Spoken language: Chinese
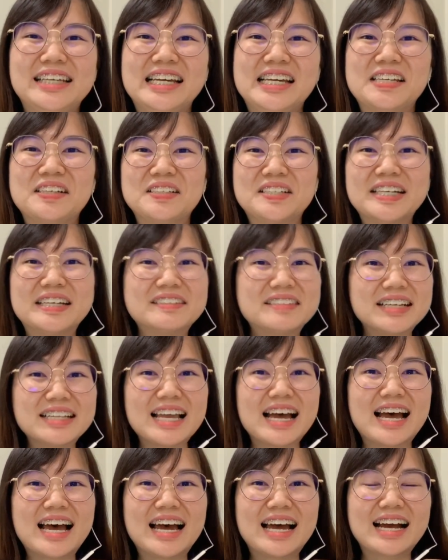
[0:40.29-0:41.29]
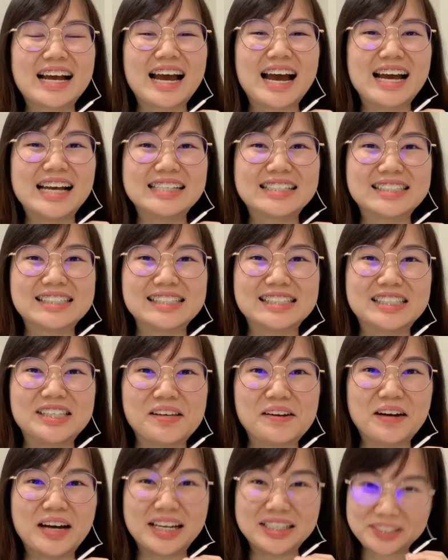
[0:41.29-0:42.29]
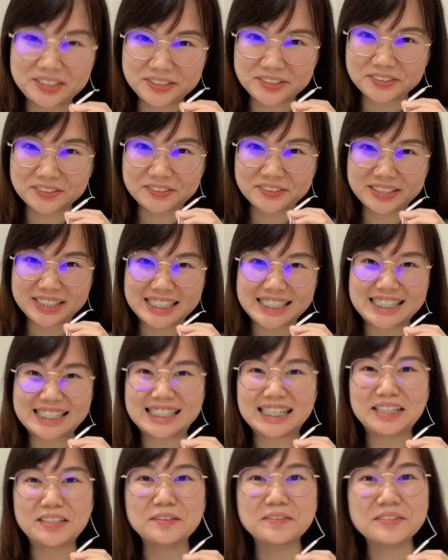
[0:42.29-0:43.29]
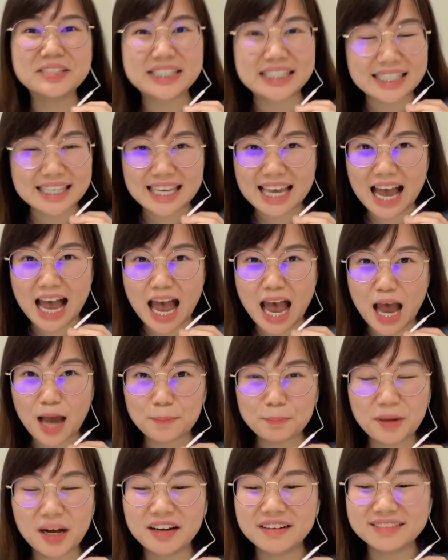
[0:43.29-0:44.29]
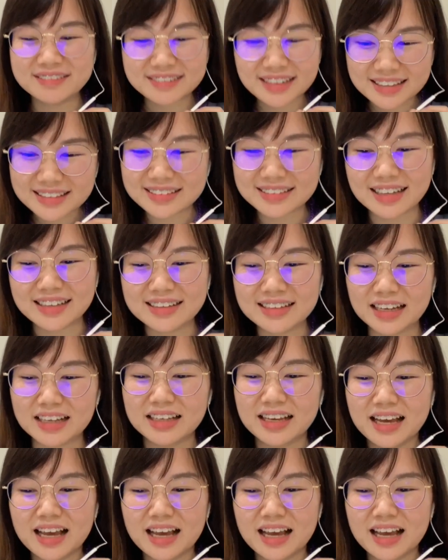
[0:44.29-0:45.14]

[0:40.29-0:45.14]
有些人呢开始喜欢煮自己的东西呀，烹饪等等。